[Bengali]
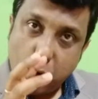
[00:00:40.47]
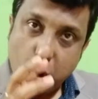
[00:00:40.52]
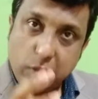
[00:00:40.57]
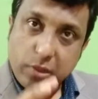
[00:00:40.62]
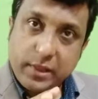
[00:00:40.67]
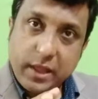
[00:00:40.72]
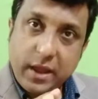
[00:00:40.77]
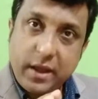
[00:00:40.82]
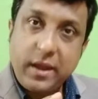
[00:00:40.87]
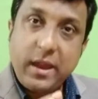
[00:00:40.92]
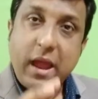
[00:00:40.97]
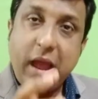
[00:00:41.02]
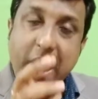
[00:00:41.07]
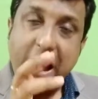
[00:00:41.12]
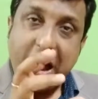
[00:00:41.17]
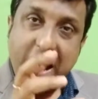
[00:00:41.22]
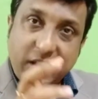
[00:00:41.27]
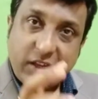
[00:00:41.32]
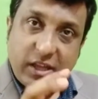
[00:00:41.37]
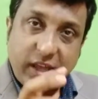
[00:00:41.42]
মলদ্বার
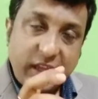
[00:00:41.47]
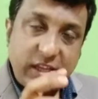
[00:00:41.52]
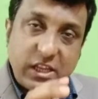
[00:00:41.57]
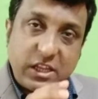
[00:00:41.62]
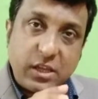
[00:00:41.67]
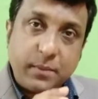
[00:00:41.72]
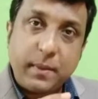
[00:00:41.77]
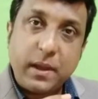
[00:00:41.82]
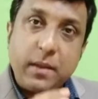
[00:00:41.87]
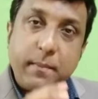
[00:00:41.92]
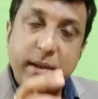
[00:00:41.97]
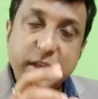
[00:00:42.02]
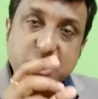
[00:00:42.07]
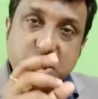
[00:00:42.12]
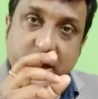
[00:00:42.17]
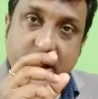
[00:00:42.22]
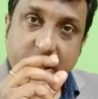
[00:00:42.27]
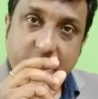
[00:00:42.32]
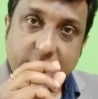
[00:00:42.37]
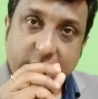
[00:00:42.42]
আটকে যেতে পারে বা
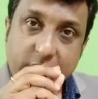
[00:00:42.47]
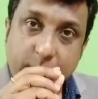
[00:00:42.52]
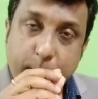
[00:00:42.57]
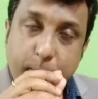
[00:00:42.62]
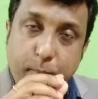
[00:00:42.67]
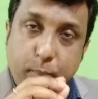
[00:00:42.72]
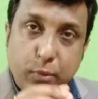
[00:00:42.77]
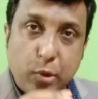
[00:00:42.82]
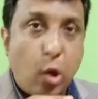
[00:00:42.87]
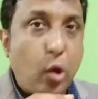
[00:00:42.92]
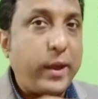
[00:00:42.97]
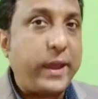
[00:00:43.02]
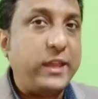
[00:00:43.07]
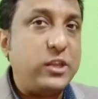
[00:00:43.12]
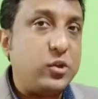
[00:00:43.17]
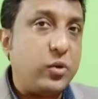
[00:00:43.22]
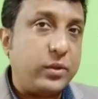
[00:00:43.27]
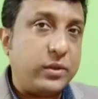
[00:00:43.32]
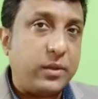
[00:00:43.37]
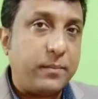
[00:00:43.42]
সেখানে একটা
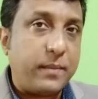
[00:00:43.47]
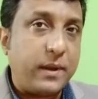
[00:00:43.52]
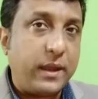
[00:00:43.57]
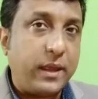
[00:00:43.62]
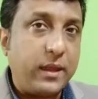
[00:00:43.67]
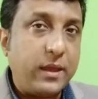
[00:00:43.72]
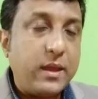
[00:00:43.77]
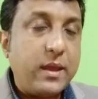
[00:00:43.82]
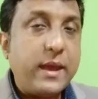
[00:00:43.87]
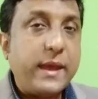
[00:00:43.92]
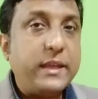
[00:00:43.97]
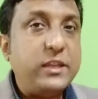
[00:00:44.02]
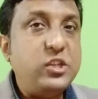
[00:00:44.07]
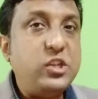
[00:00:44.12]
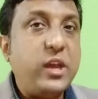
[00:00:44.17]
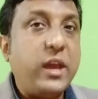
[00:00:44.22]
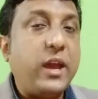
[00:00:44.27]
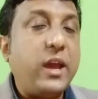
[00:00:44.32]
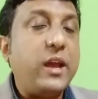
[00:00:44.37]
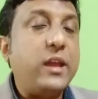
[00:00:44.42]
ব্লকেজ হতে পারে
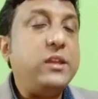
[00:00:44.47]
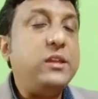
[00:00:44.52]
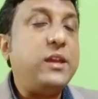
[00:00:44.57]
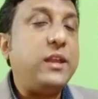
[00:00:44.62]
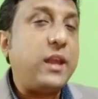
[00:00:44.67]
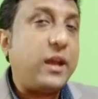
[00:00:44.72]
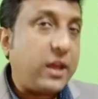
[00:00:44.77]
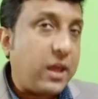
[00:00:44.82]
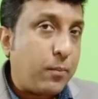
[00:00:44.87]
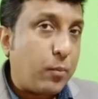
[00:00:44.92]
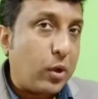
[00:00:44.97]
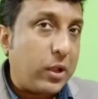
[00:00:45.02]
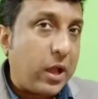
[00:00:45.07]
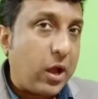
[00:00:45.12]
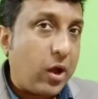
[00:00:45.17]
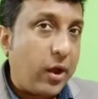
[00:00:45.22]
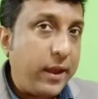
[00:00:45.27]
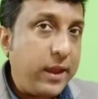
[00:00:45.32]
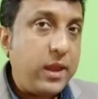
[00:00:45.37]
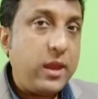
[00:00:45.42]
যে যেটাকে
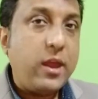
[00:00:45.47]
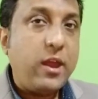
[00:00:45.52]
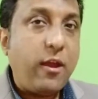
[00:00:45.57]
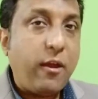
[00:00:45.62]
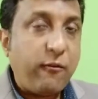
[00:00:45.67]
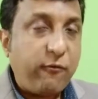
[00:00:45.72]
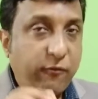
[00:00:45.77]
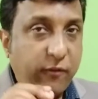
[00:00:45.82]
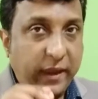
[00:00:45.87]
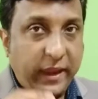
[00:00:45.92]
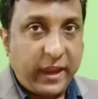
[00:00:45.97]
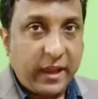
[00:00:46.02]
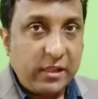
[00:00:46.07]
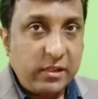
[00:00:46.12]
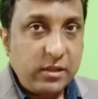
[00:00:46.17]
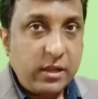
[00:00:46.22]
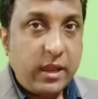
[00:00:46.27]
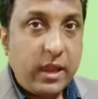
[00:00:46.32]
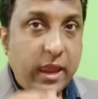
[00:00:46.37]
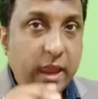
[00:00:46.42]
বলা হয়
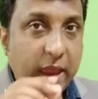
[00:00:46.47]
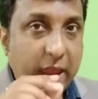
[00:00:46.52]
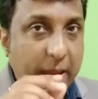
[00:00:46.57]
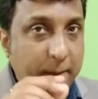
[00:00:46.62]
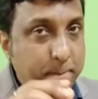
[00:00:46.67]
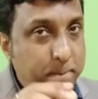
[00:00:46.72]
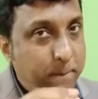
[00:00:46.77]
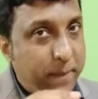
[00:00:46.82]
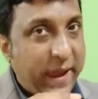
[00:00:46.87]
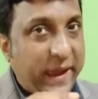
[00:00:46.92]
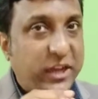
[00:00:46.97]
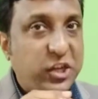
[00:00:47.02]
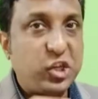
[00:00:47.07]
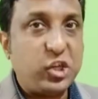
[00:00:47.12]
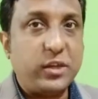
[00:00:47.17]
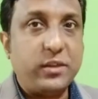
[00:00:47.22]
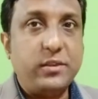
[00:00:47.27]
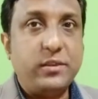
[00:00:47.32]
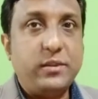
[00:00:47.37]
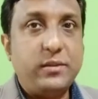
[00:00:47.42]
ফিকাল
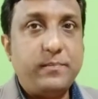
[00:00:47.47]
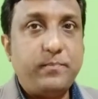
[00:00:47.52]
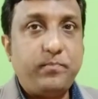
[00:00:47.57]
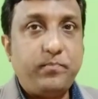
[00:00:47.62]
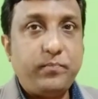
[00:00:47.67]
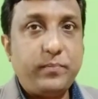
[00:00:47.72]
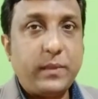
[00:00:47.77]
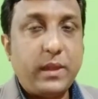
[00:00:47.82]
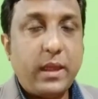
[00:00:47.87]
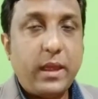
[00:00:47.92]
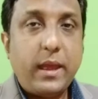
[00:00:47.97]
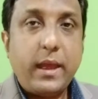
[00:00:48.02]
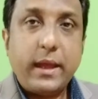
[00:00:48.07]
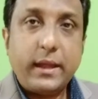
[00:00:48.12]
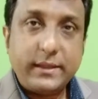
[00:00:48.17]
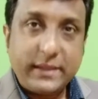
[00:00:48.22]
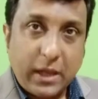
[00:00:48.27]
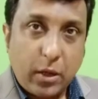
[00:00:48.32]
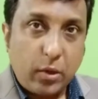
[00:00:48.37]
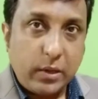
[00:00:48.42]
ইম্প্যাকশন
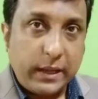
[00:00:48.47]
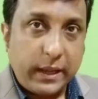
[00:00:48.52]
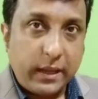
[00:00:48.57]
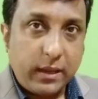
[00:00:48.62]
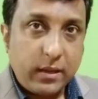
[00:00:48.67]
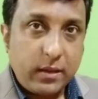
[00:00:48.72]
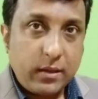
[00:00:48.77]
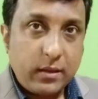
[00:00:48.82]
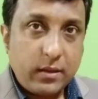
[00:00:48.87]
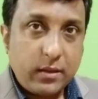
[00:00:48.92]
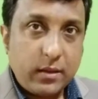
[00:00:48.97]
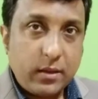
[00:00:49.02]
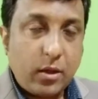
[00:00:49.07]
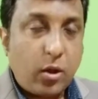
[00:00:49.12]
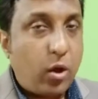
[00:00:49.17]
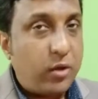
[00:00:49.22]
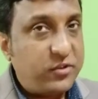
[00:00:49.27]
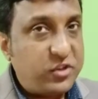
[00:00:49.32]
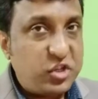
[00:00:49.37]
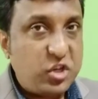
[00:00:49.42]
তাহলে
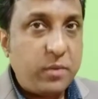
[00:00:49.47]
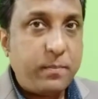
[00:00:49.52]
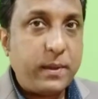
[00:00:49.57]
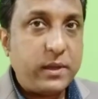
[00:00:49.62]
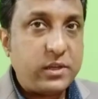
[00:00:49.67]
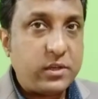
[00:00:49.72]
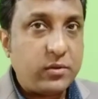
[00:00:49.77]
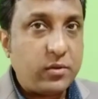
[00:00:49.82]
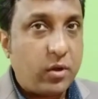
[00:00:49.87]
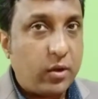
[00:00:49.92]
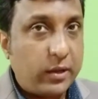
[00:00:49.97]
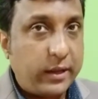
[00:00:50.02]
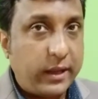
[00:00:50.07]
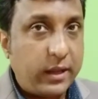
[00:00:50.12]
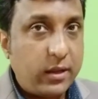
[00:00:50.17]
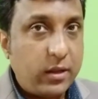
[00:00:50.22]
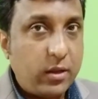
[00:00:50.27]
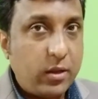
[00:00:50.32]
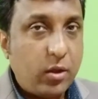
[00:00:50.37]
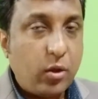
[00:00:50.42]
কনস্টিপেশন হলে
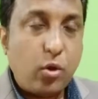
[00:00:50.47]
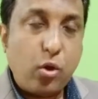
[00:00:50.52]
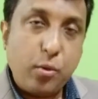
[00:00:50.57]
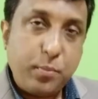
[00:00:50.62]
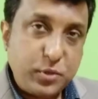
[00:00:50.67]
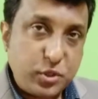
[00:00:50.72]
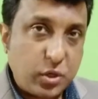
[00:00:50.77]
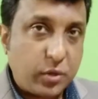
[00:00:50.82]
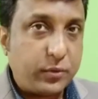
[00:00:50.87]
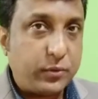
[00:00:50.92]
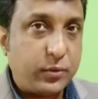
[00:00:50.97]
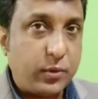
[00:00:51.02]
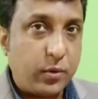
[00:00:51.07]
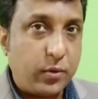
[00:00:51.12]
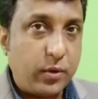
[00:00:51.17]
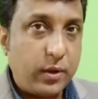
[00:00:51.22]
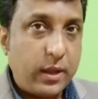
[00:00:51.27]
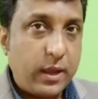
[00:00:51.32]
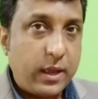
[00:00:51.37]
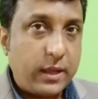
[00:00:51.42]
খুব
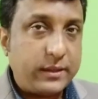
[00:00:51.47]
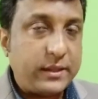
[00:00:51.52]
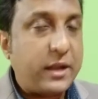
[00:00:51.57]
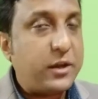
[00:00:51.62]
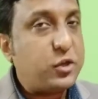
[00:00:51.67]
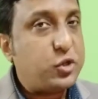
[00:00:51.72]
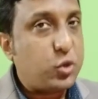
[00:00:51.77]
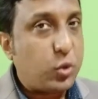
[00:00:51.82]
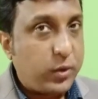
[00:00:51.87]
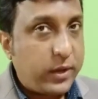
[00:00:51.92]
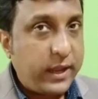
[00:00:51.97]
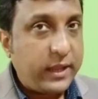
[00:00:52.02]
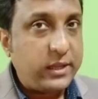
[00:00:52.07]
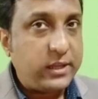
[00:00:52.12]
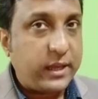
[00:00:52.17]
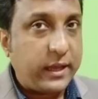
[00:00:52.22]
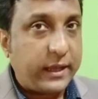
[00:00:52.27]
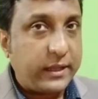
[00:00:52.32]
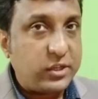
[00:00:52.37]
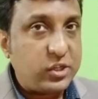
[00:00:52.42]
সত্তর তার সঠিক
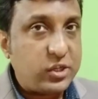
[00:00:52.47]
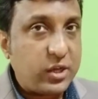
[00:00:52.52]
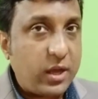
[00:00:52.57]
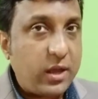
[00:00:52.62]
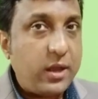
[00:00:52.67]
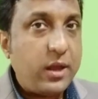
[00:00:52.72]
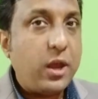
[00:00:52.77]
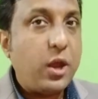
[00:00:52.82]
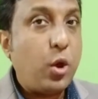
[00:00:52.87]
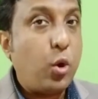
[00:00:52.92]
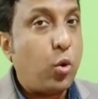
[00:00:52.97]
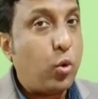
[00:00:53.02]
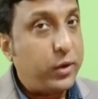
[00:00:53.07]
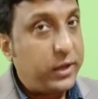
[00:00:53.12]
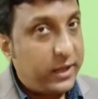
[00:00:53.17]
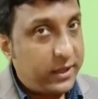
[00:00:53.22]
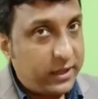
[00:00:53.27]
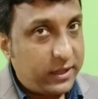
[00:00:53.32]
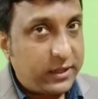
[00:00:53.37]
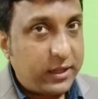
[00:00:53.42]
চিকিৎসা
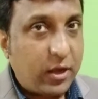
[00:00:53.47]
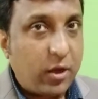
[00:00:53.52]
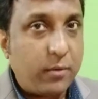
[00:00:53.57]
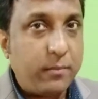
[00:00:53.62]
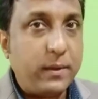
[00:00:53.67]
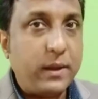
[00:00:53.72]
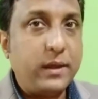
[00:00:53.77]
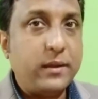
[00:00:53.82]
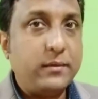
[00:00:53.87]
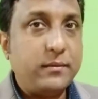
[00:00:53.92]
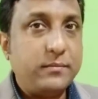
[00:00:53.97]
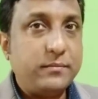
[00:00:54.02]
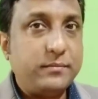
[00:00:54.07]
করিয়ে দিতে হবে